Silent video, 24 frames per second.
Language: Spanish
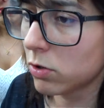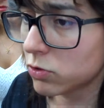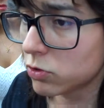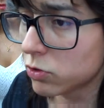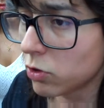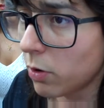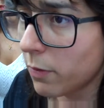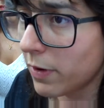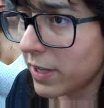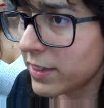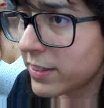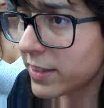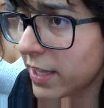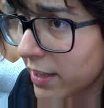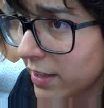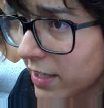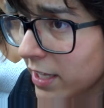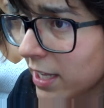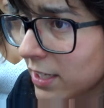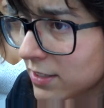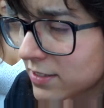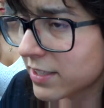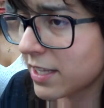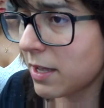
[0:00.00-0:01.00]
los 90
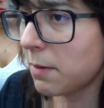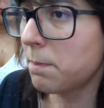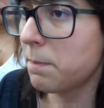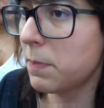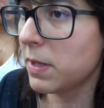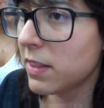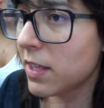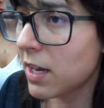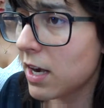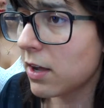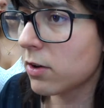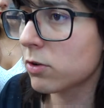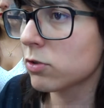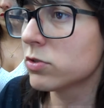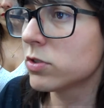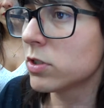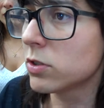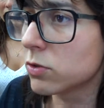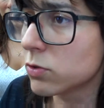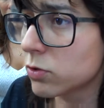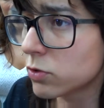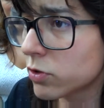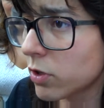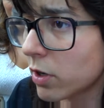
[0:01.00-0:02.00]
días que pide la
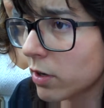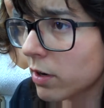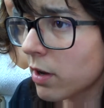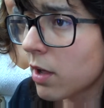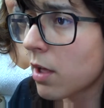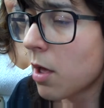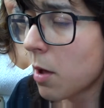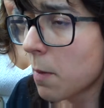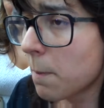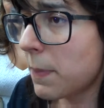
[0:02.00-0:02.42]
Constitución